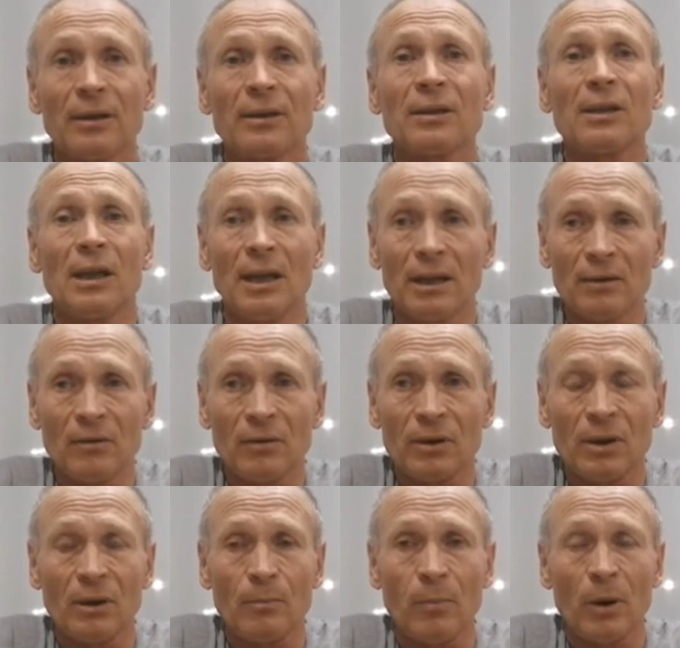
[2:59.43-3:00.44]

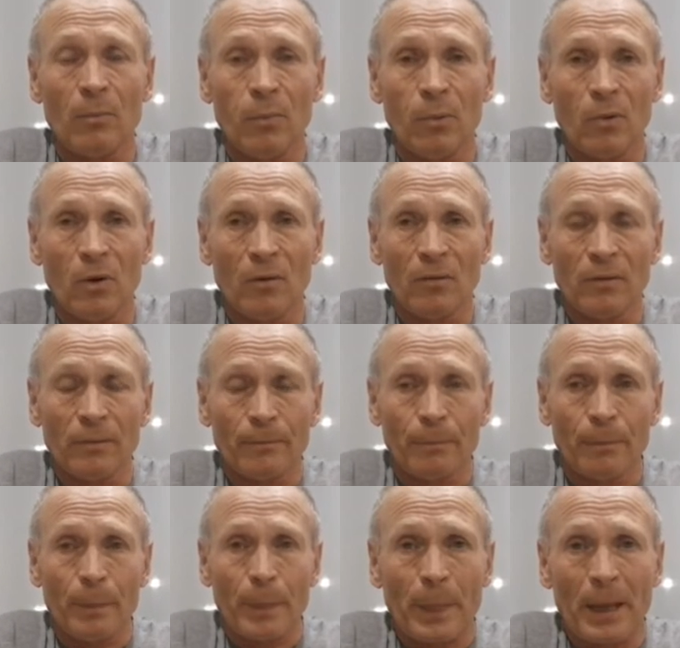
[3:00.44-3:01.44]
Следователь Попов
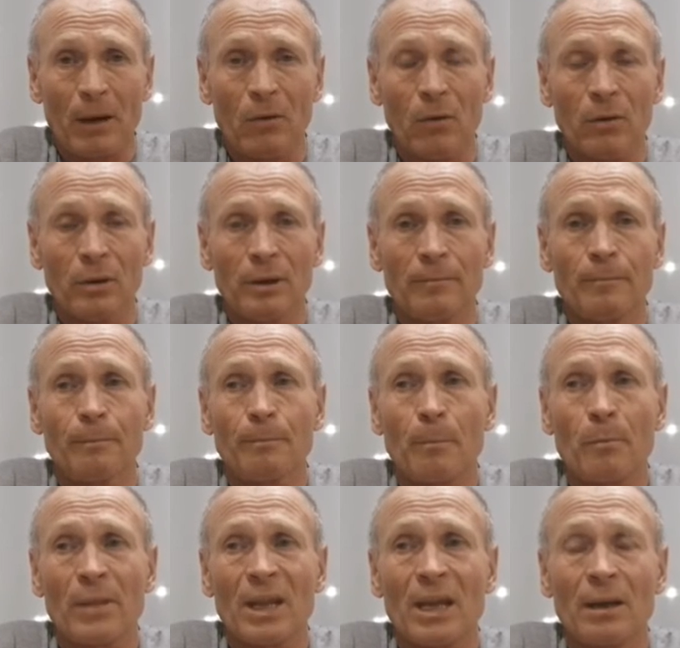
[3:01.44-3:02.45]
такой,
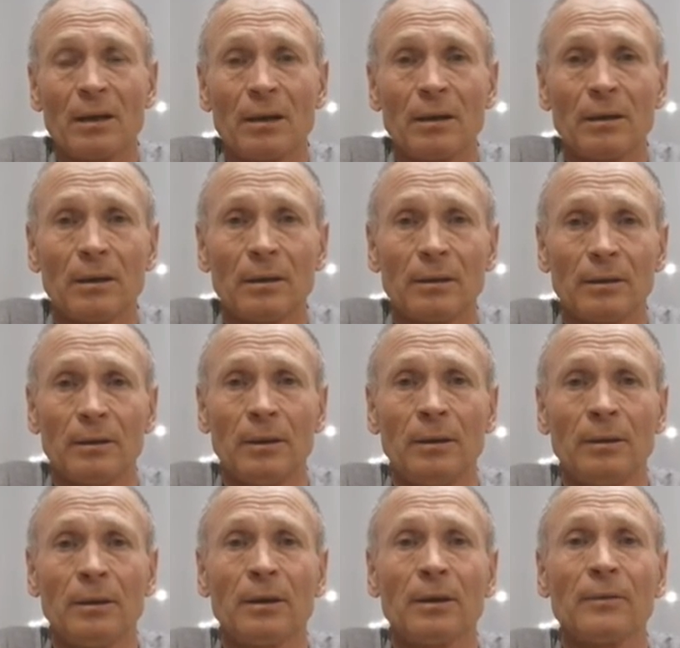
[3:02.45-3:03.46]
э
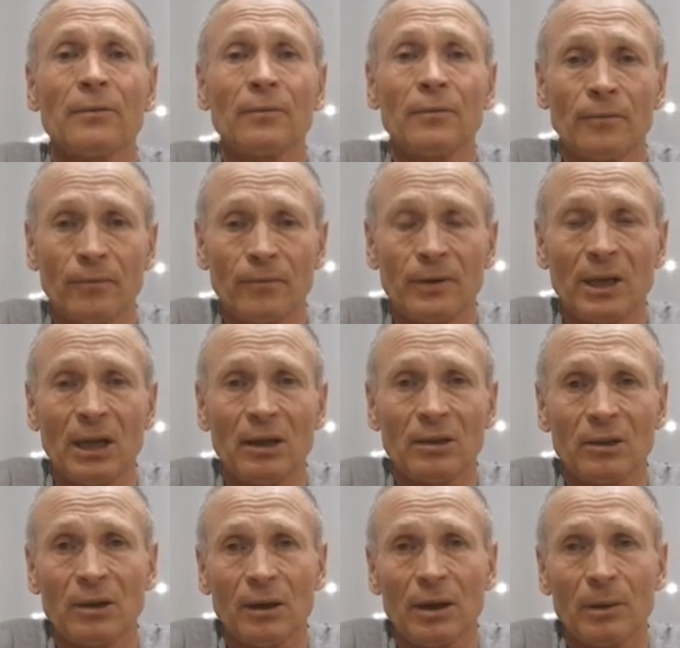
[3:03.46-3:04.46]
в
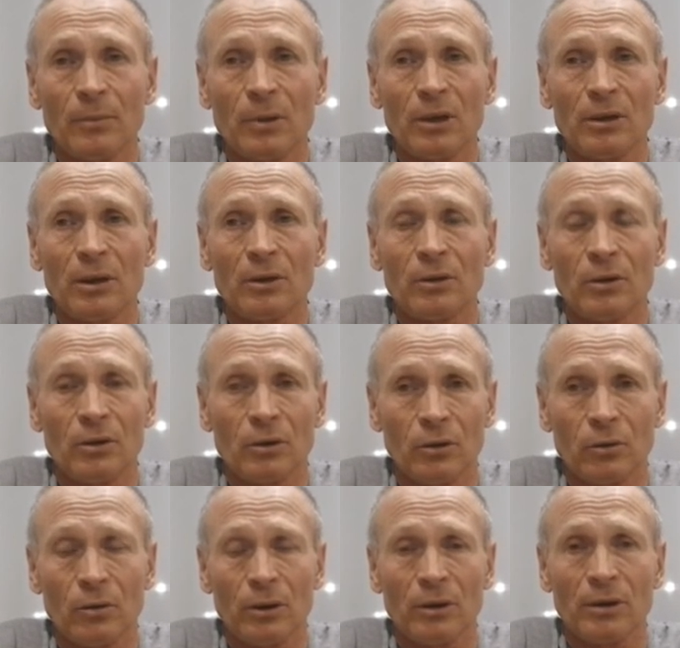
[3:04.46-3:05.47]
Следственном комитете
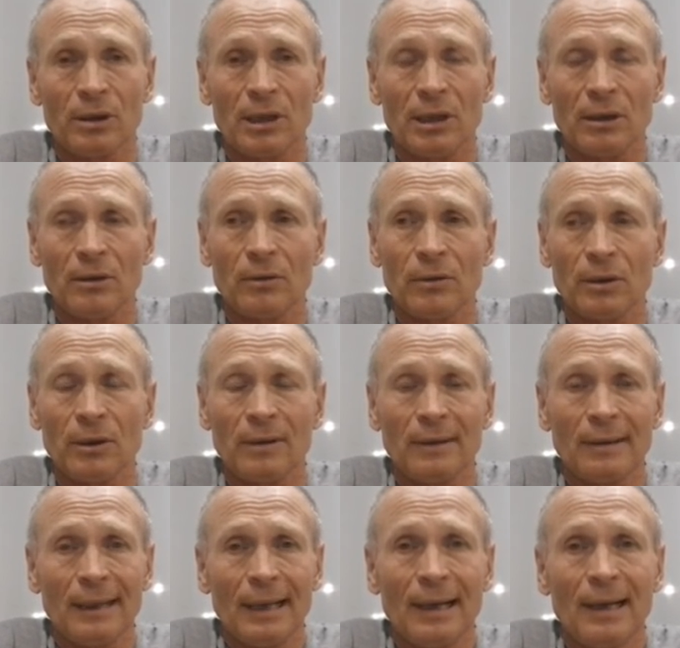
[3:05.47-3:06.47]
еще один следователь.
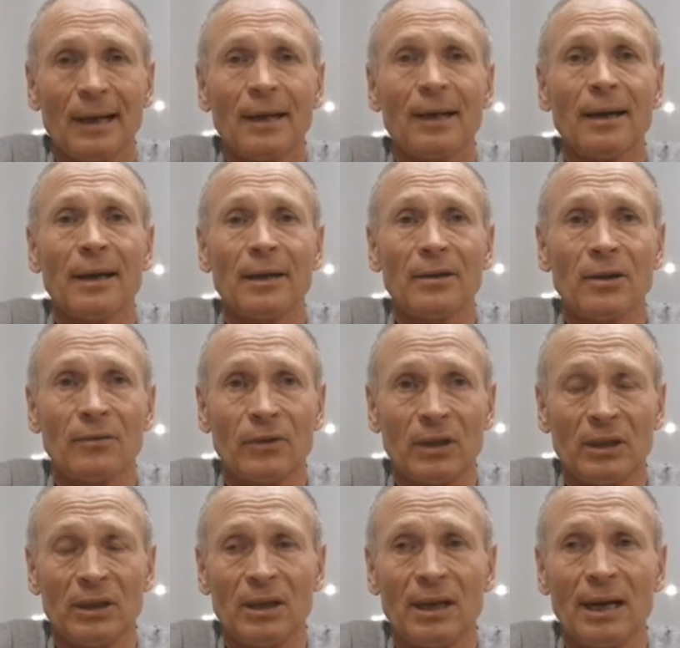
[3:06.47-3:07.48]
И они
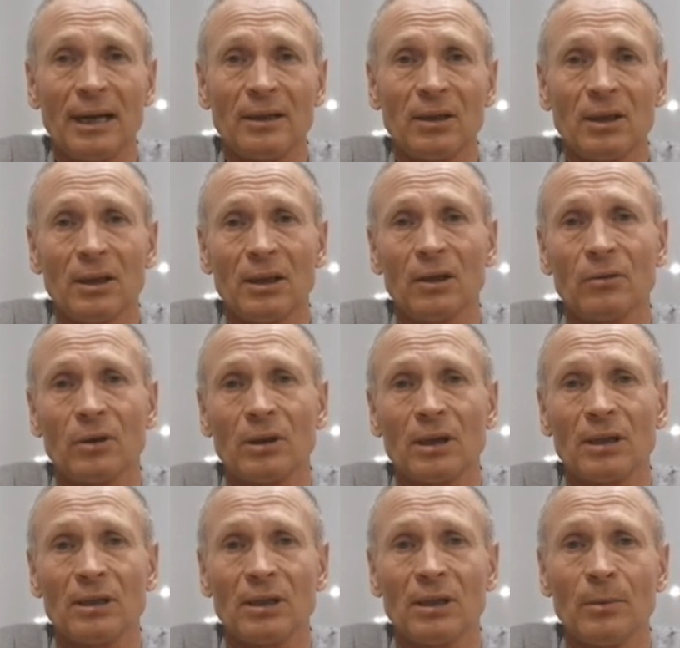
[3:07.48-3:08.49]
всегда делают
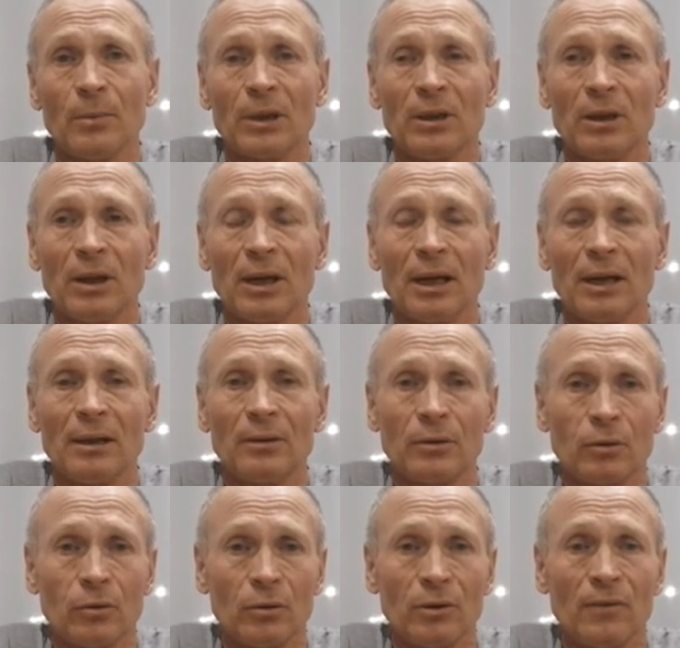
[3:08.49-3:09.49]
отказные материалы,
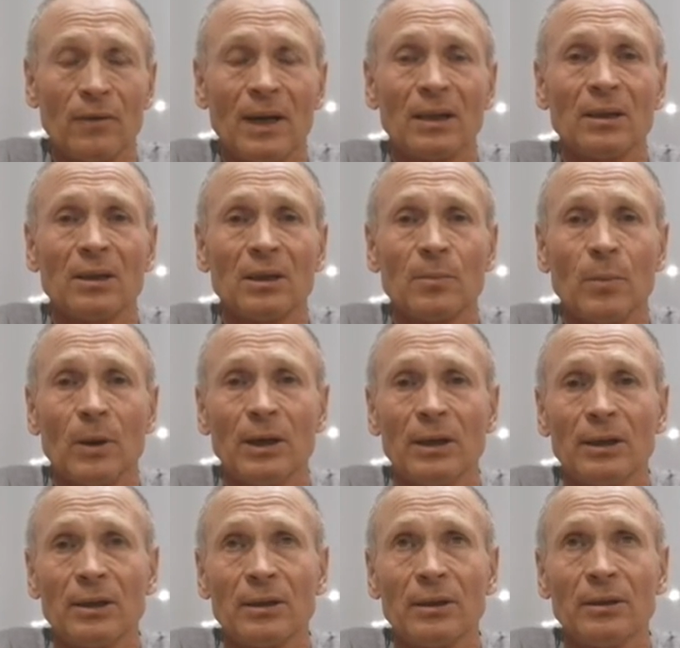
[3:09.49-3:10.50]
что связано с
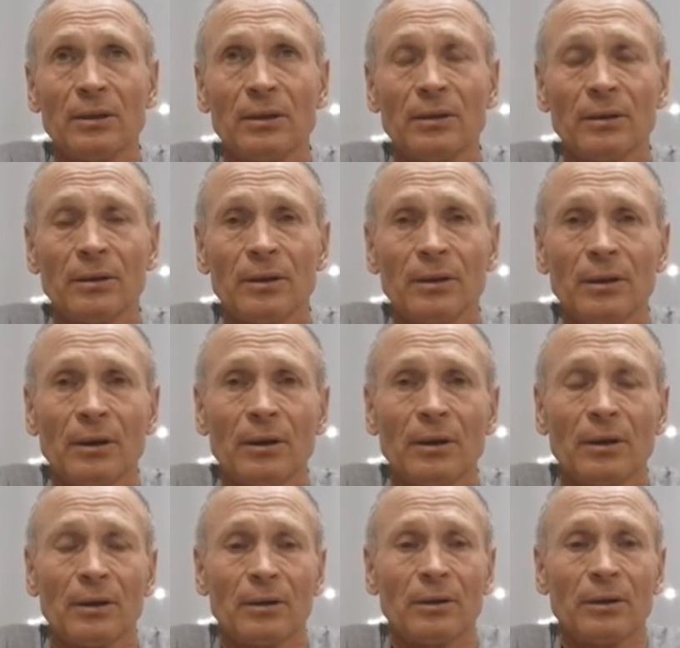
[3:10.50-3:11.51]
полицией,
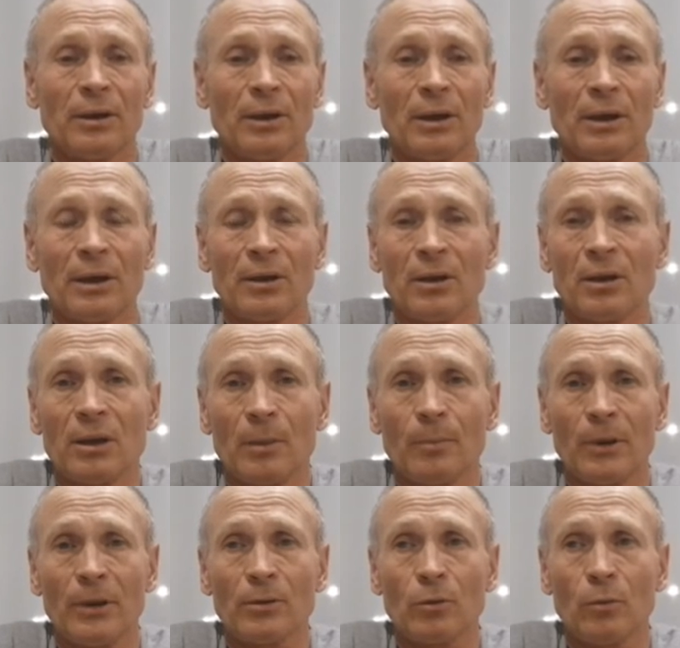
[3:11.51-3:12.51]
где какие-то
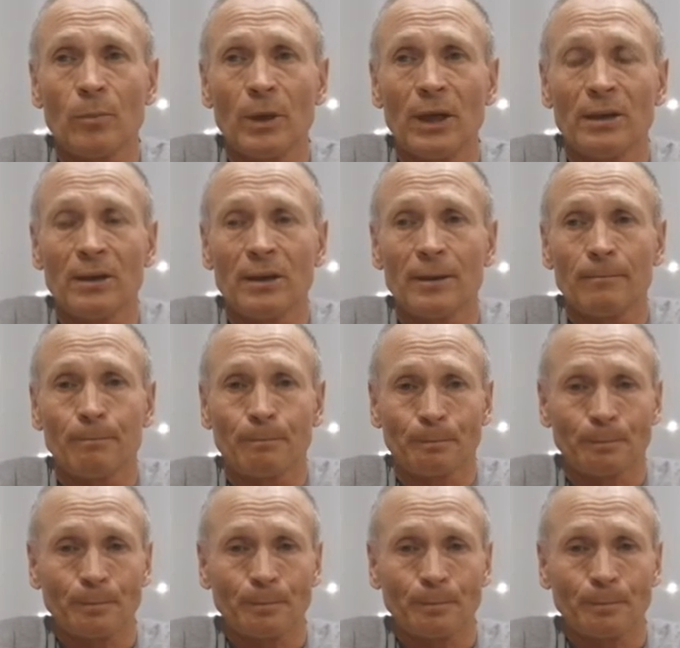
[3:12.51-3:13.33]
преступления.